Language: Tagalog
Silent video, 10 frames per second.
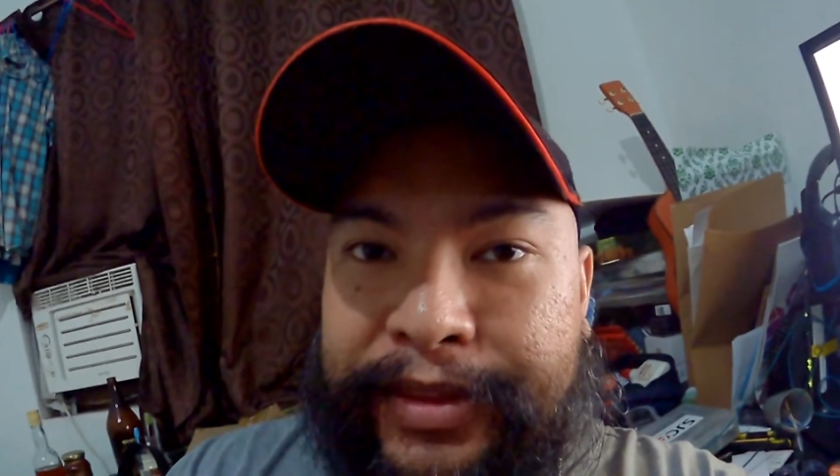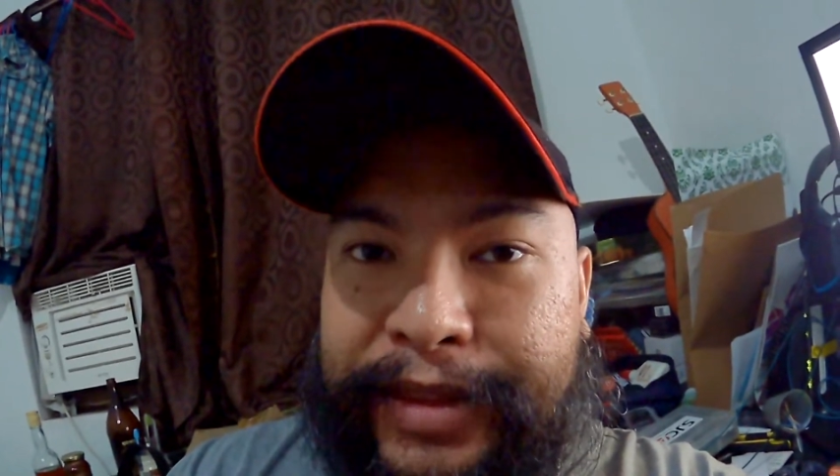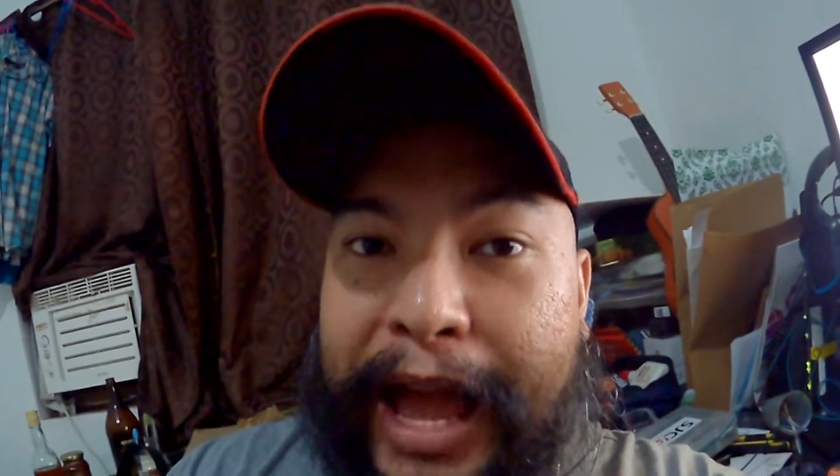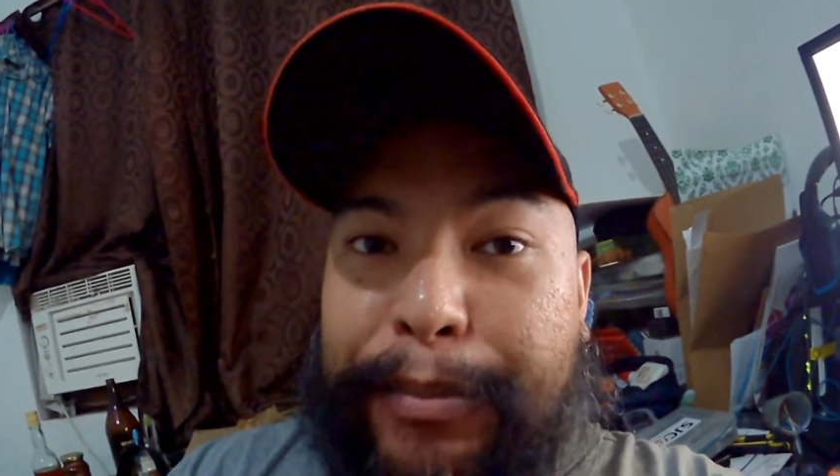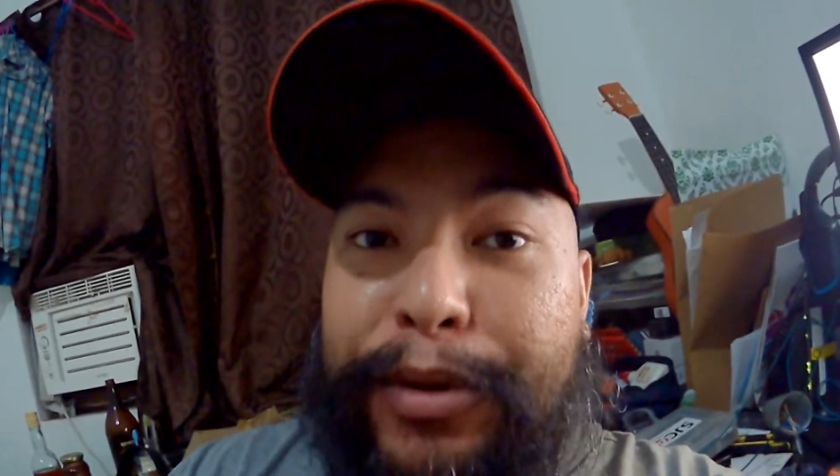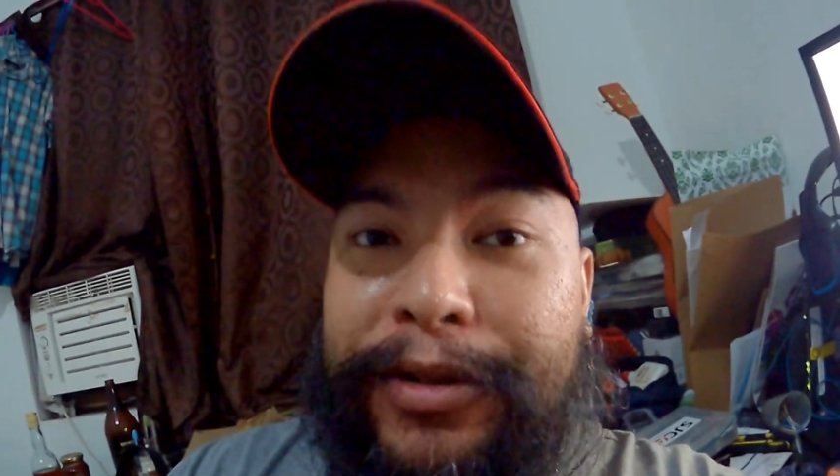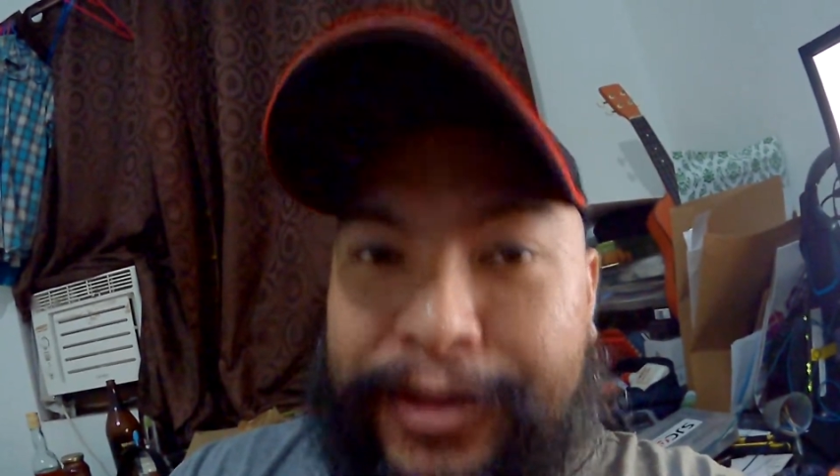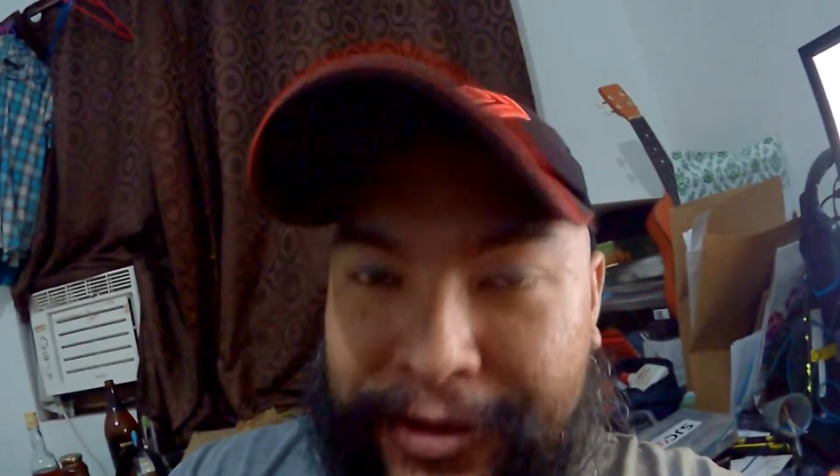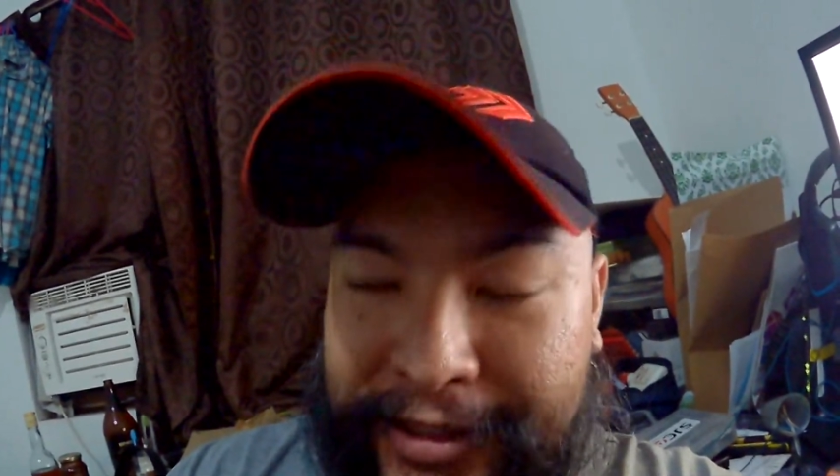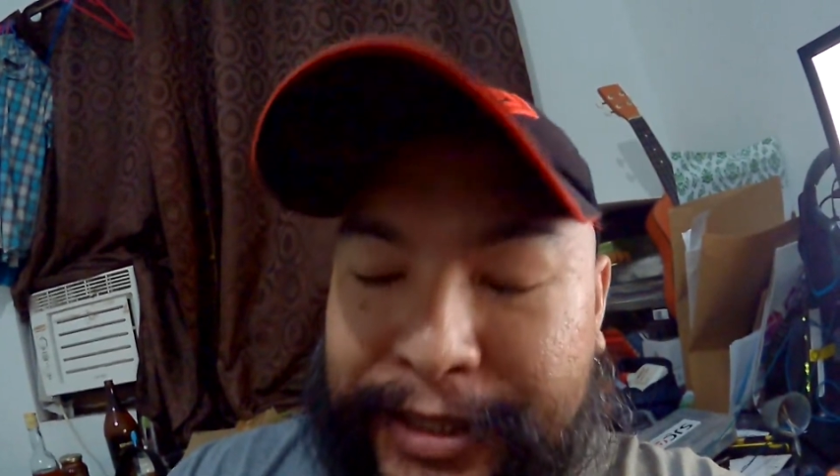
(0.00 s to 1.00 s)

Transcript: nabunot sa